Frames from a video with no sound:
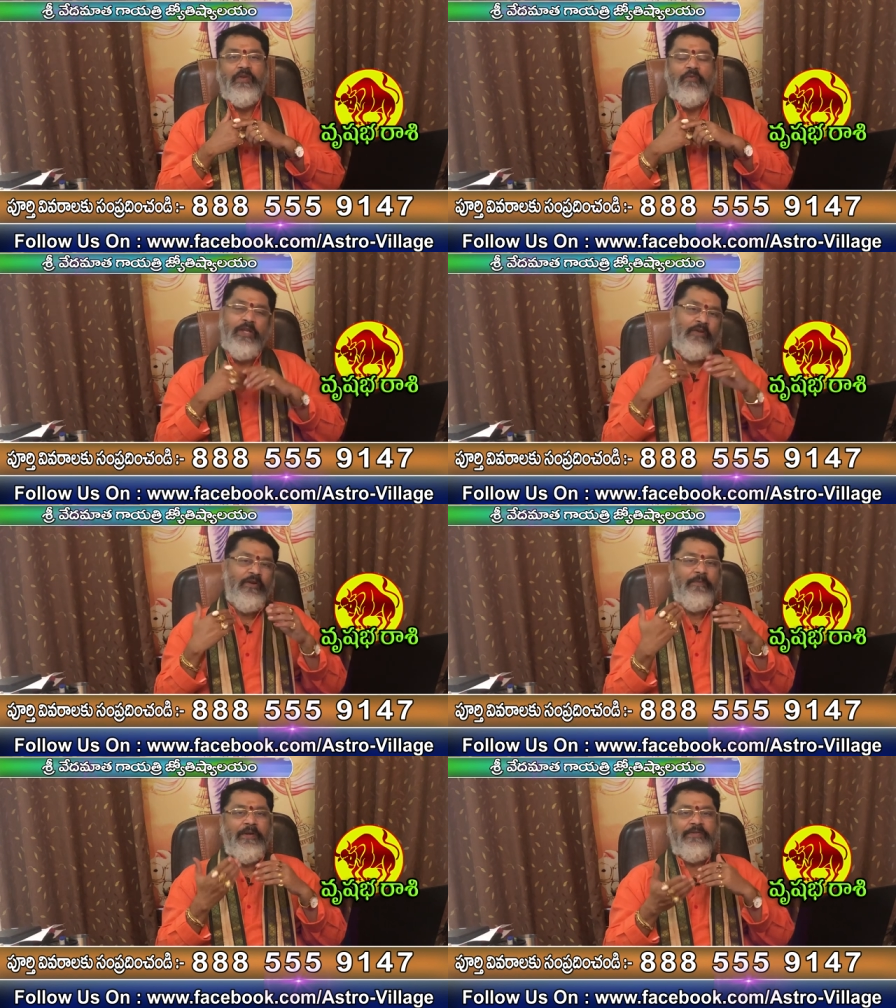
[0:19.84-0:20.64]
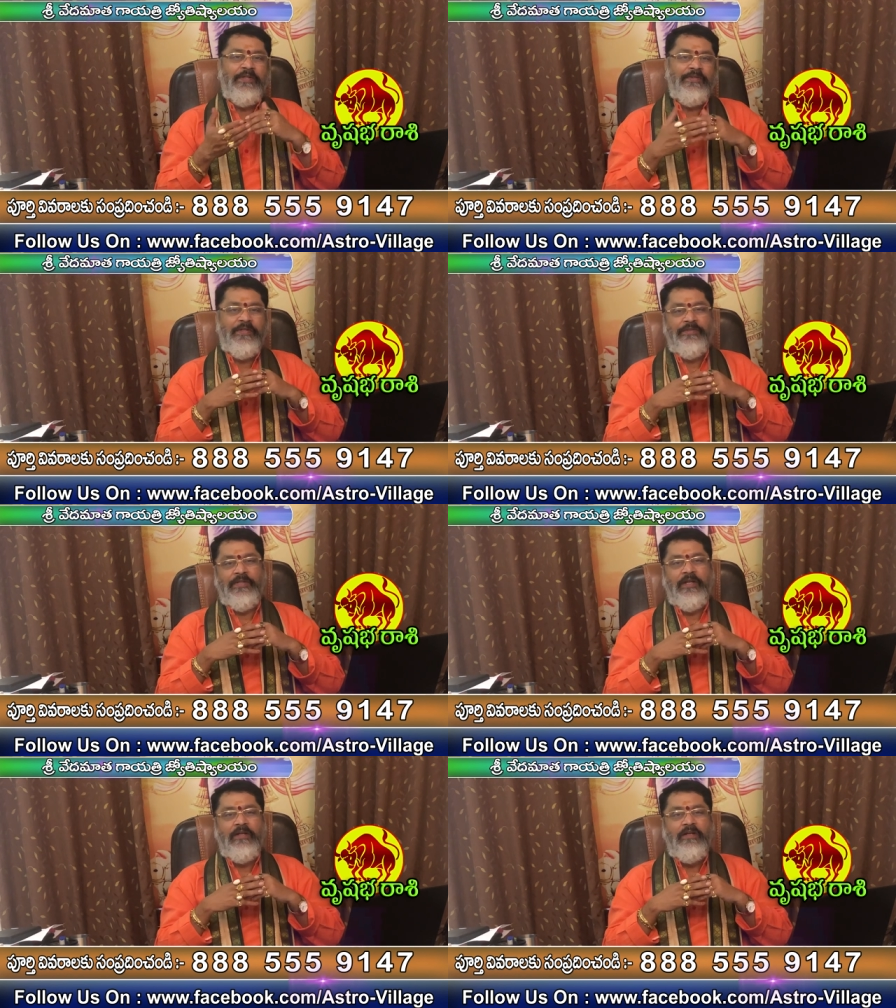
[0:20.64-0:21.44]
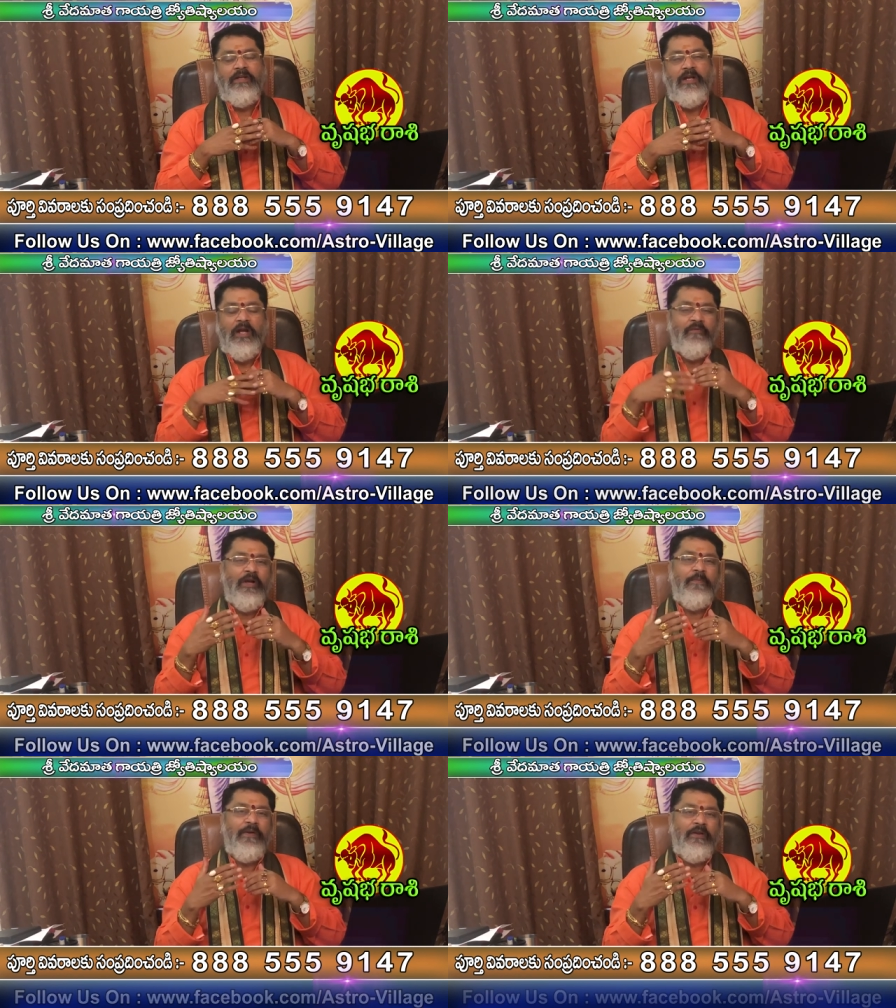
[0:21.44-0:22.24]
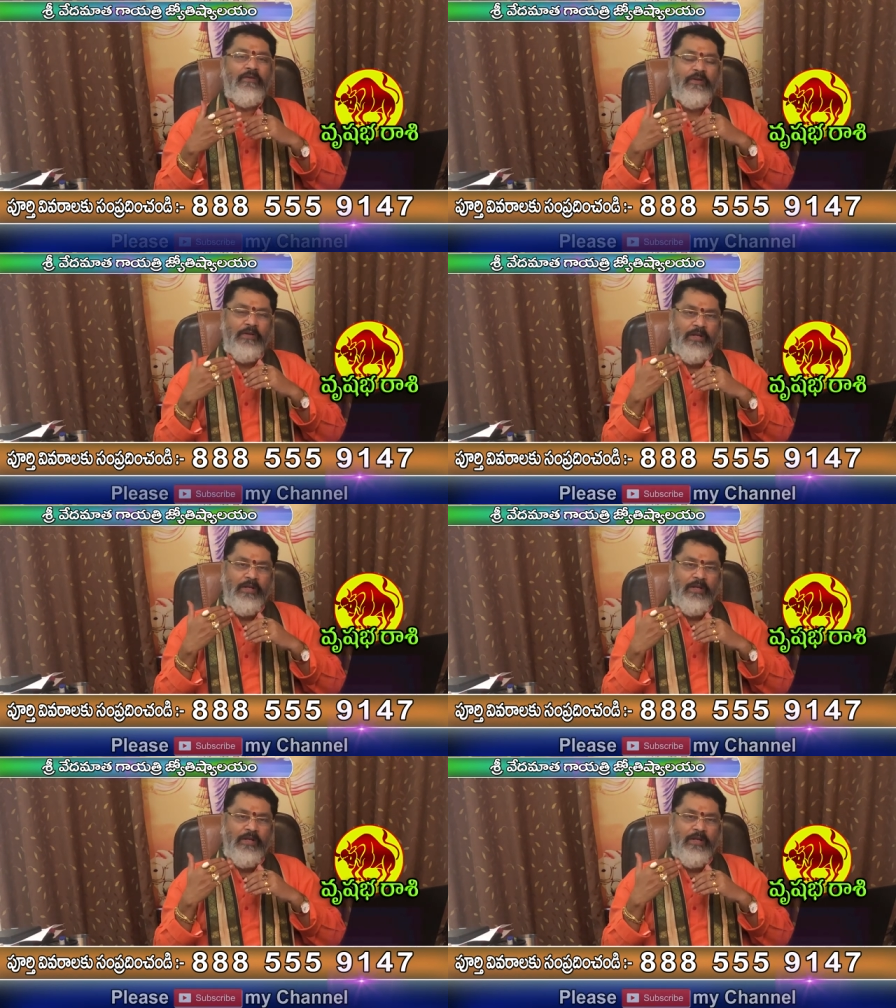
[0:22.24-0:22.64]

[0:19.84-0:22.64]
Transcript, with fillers: వాళ్ళు ఏ వ్యాపారం చేసినా సరే ఆ వ్యాపారంలో